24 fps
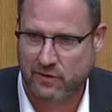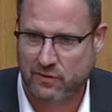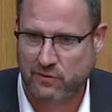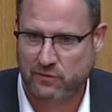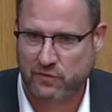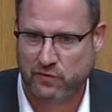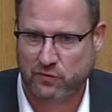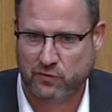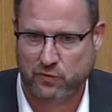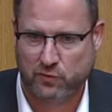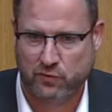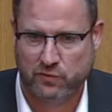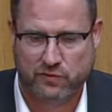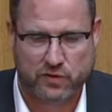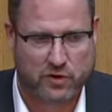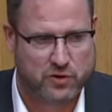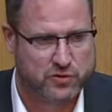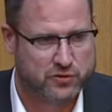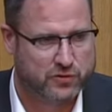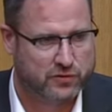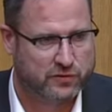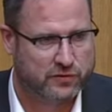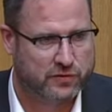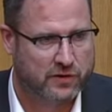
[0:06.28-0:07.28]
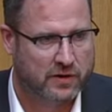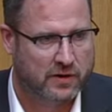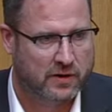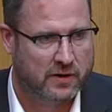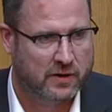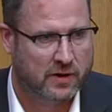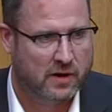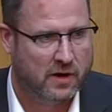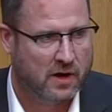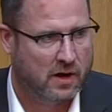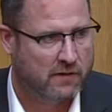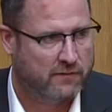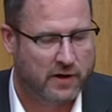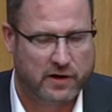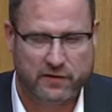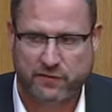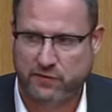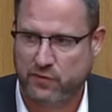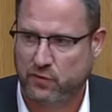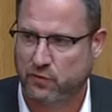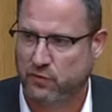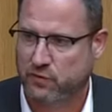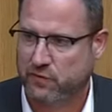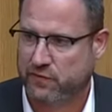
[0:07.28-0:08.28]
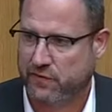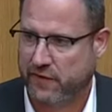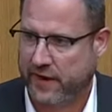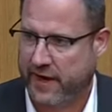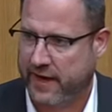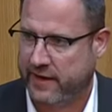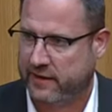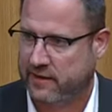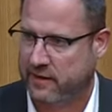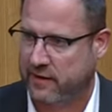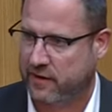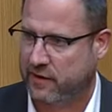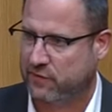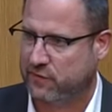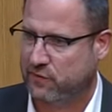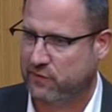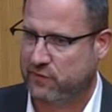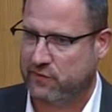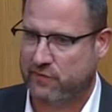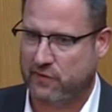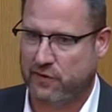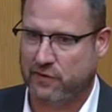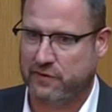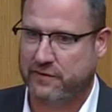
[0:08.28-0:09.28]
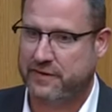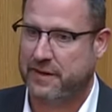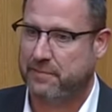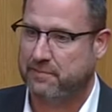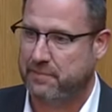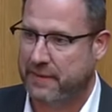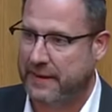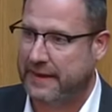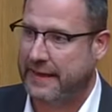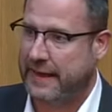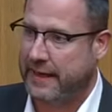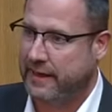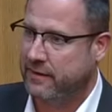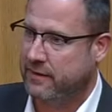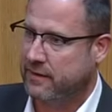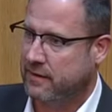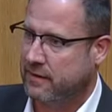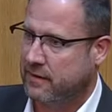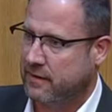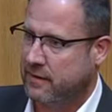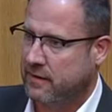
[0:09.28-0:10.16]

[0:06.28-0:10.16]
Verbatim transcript: Untersuchungsausschuss, weil es für uns Freiheitliche sozusagen der Beginn